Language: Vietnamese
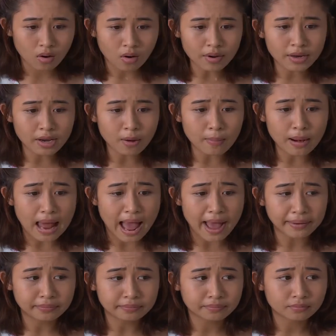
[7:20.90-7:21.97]
Có gì đâu mà
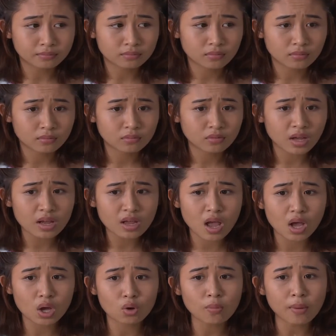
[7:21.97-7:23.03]
lạ. Thấy
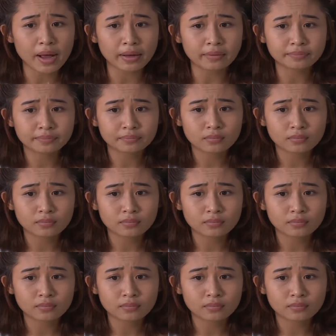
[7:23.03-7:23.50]
dễ hiểu mà.